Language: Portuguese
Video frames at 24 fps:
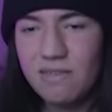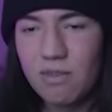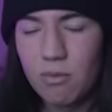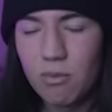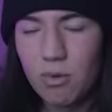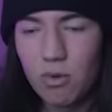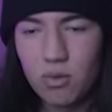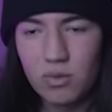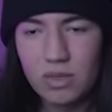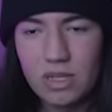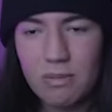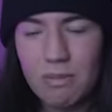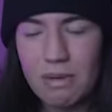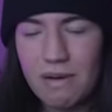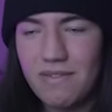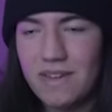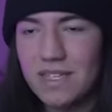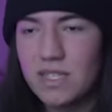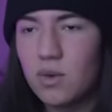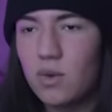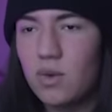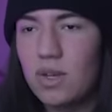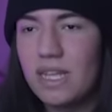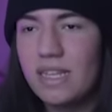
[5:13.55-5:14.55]
vamos dar uma
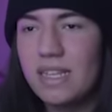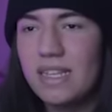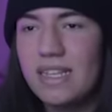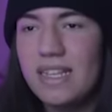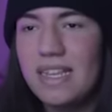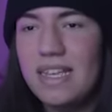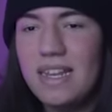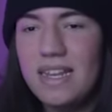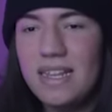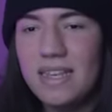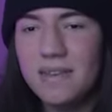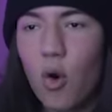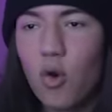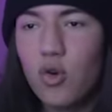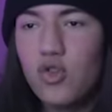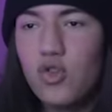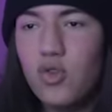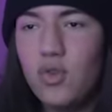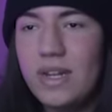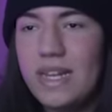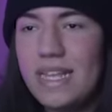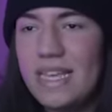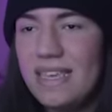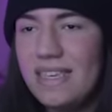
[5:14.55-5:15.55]
vasculhada nele,
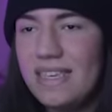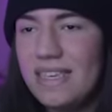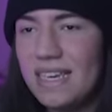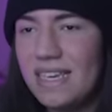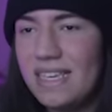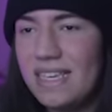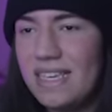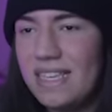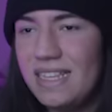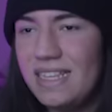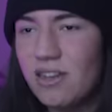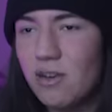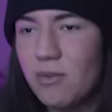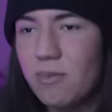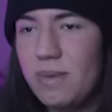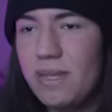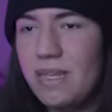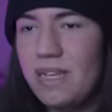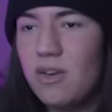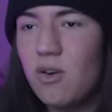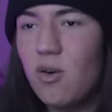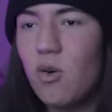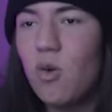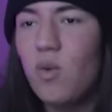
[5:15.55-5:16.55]
onde o link aqui
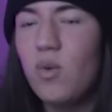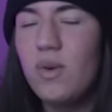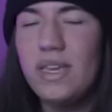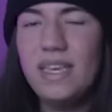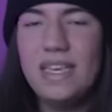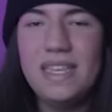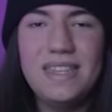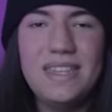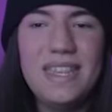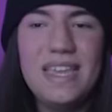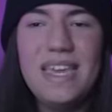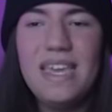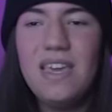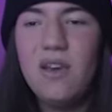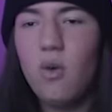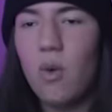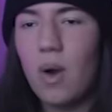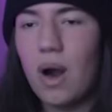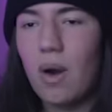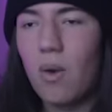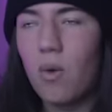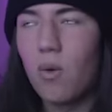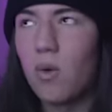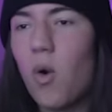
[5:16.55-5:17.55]
termine com ID
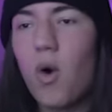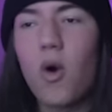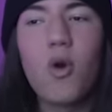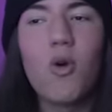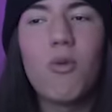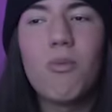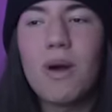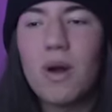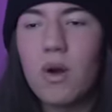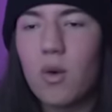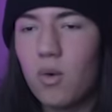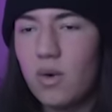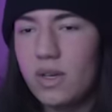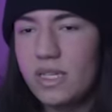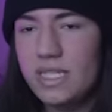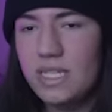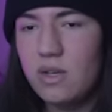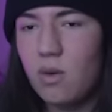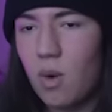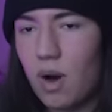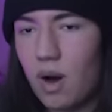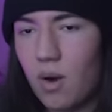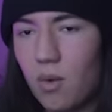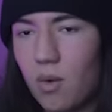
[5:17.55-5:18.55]
igual, ou alguma coisa
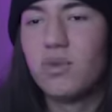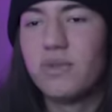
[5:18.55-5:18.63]
igual.